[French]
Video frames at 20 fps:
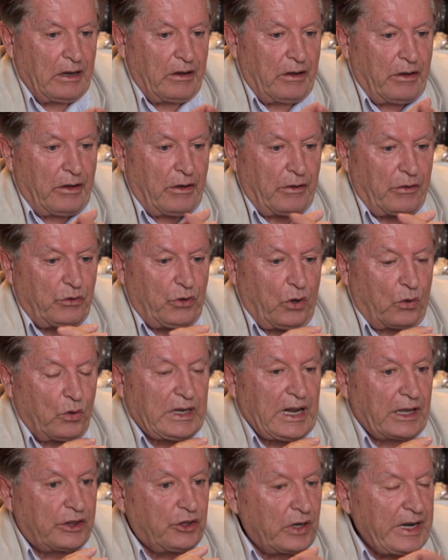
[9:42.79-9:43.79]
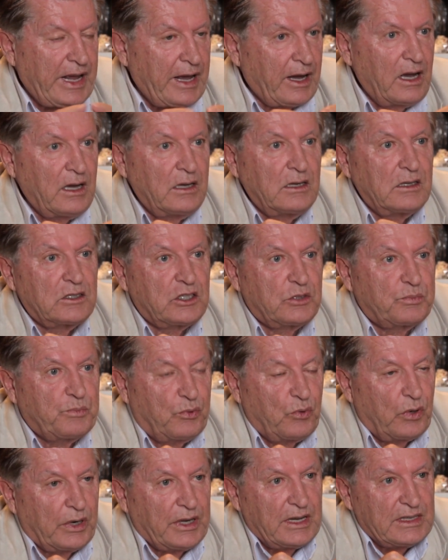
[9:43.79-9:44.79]
euh, donc, la tolérance
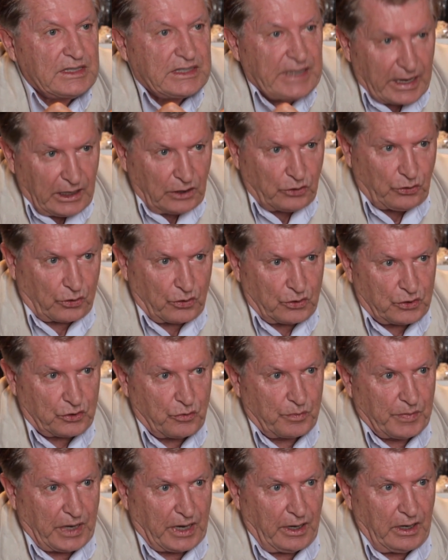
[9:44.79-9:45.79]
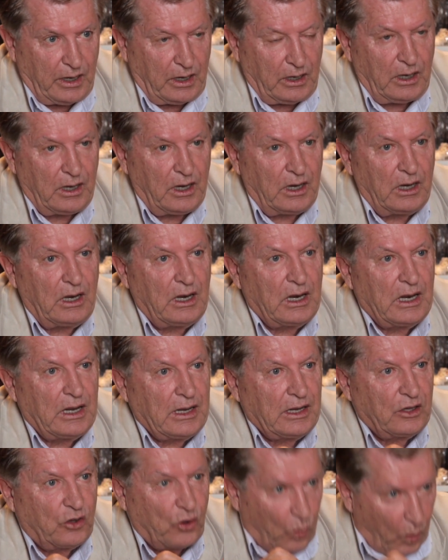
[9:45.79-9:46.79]
pour les êtres humains et
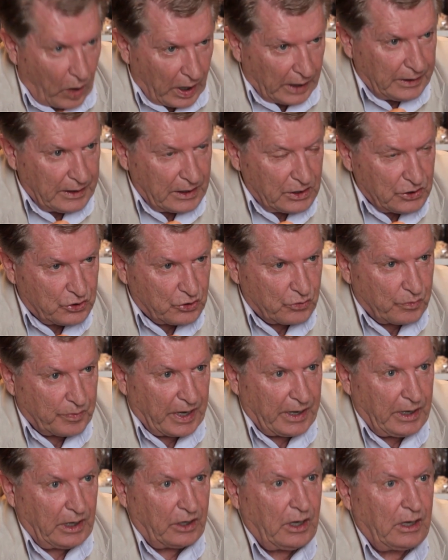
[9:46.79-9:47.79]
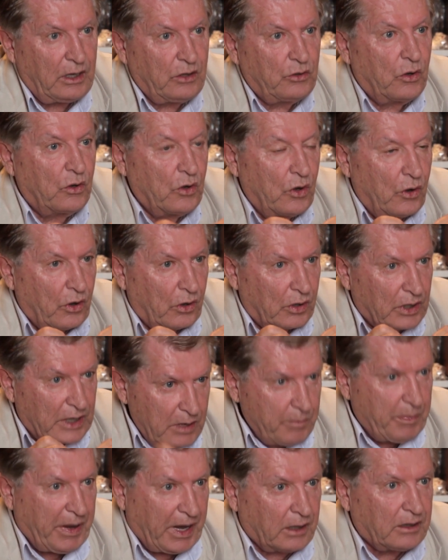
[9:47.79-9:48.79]
les droits des humains de leur
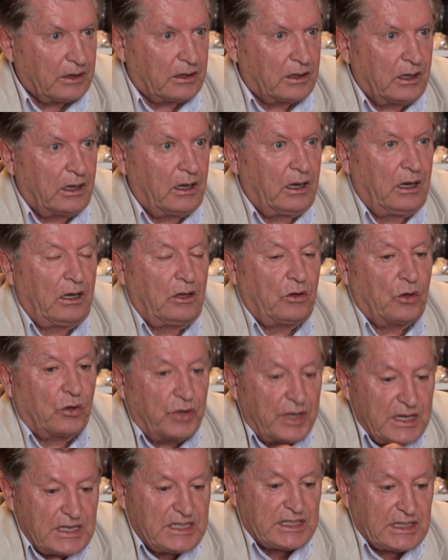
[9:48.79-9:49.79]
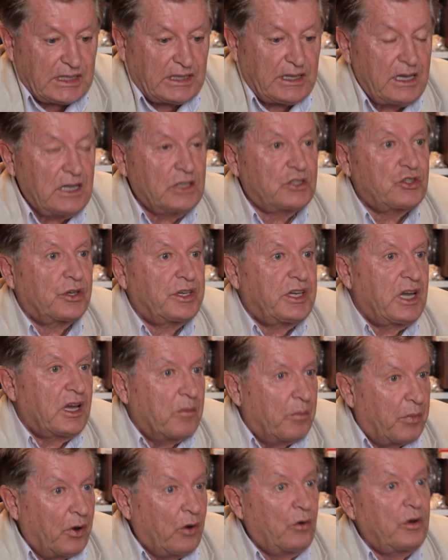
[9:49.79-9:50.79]
liberté de décider ce qui
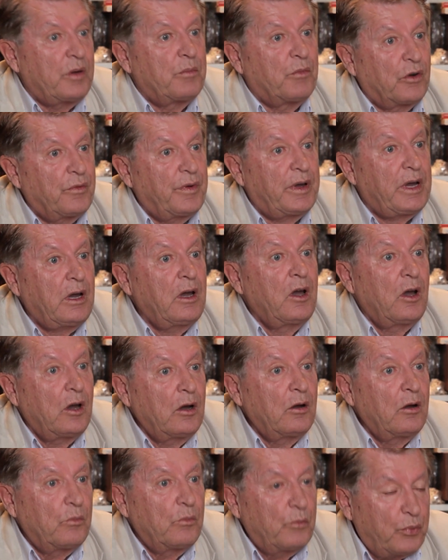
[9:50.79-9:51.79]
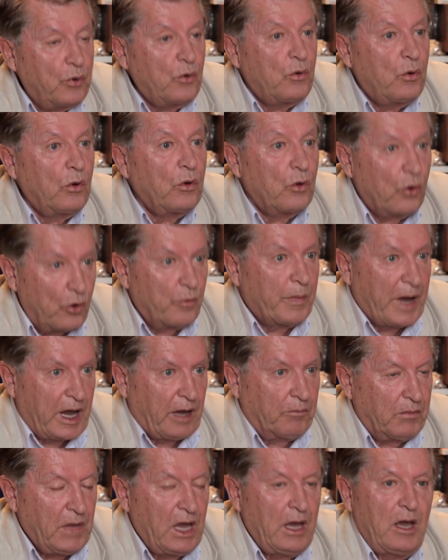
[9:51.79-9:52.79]
est bon et mauvais pour
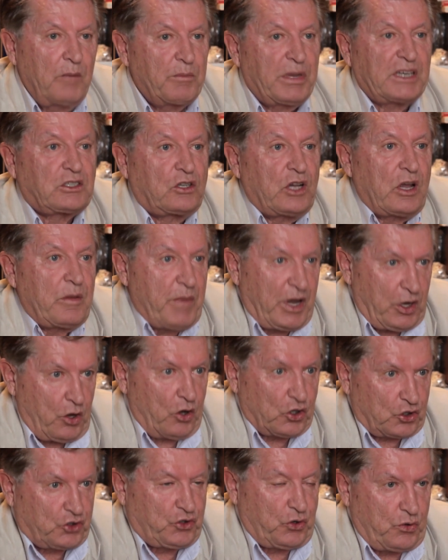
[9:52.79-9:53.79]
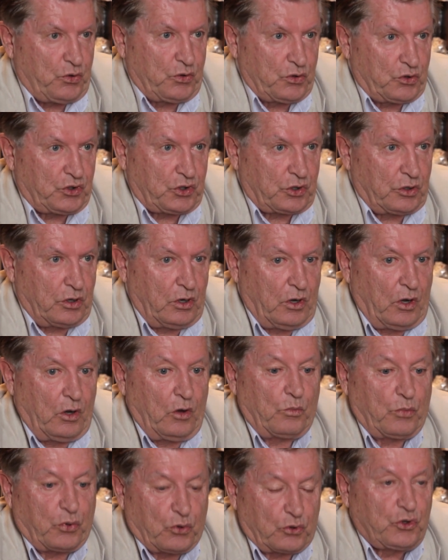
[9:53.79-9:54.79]
eux-mêmes. Parce que les meilleurs juges
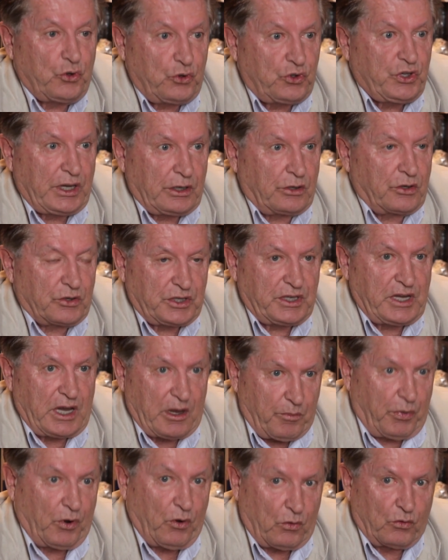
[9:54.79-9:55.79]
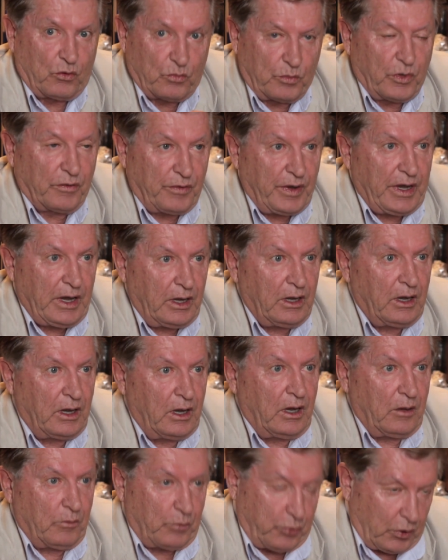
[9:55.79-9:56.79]
pour juger de ce qui est bon ou mauvais,
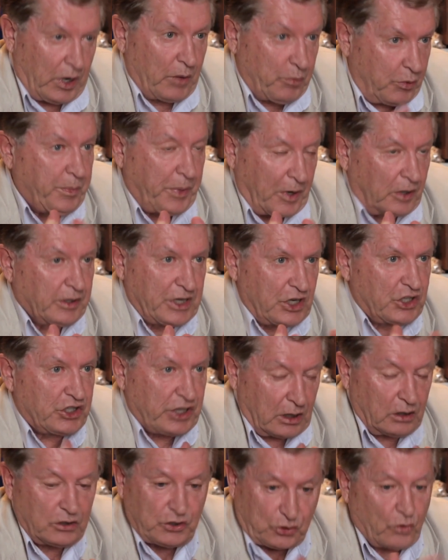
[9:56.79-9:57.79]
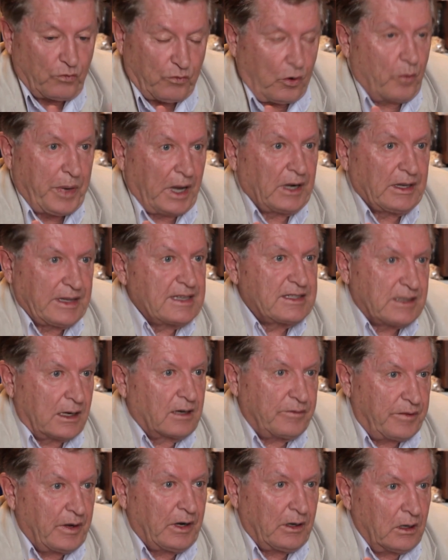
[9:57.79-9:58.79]
pour la plupart des gens, sauf on parle des
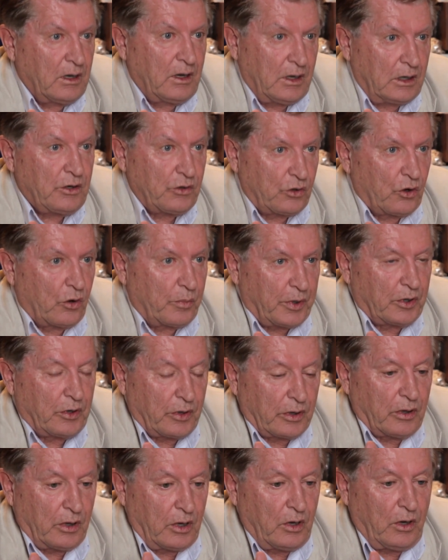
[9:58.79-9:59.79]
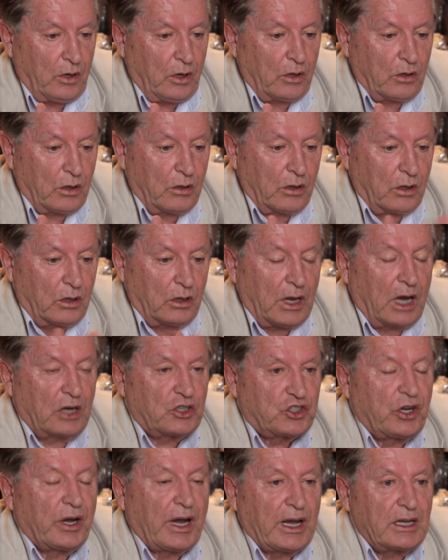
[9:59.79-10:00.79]
enfants qui n'ont pas
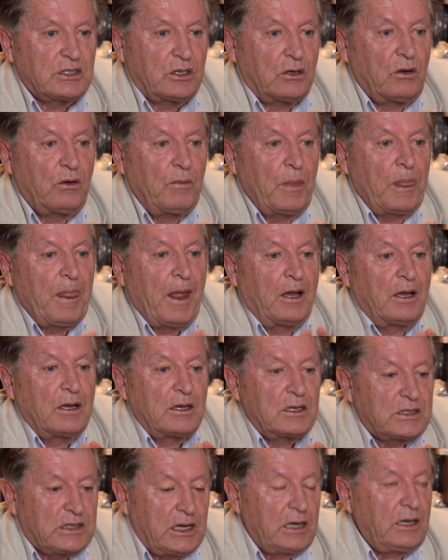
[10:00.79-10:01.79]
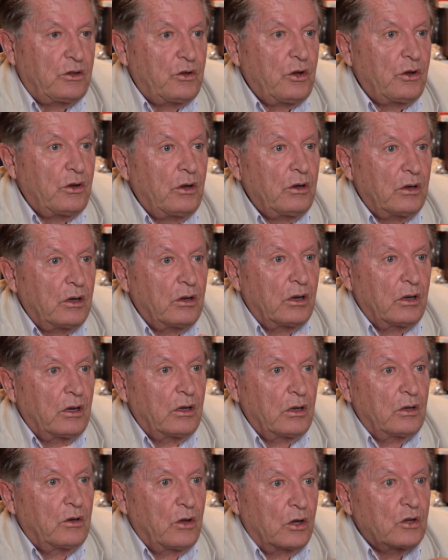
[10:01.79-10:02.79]
l'âge de raison, c'est de
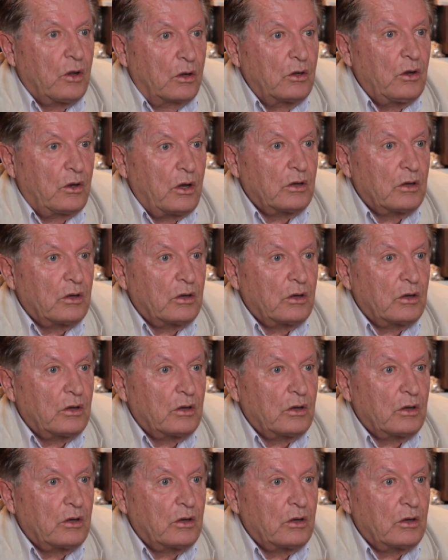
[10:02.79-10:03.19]
euh, leur,